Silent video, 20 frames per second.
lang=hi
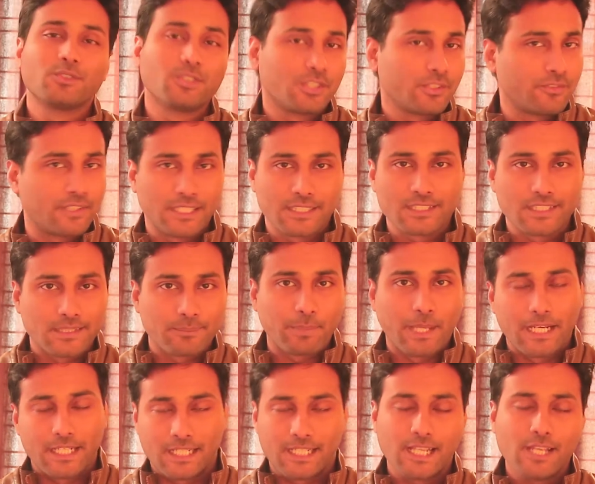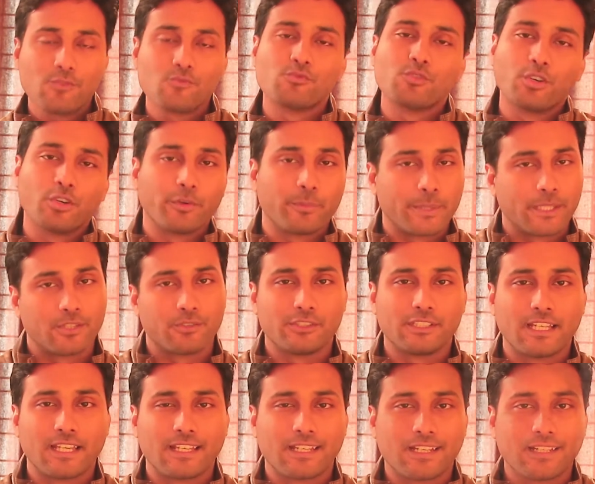जो नोटिफिकेशन पैनल है वो ओपन हो
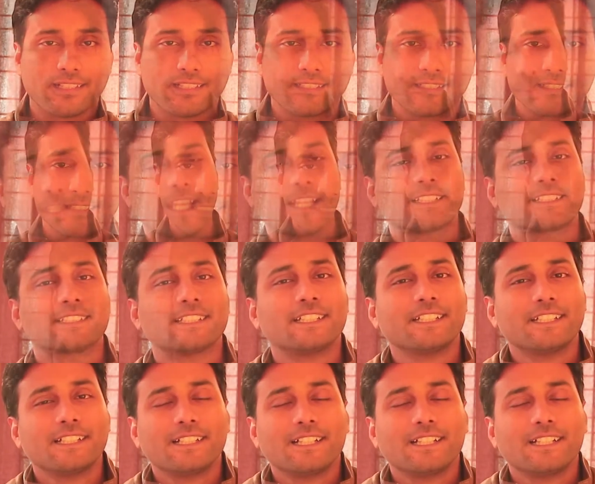जाएगा नेक्स्ट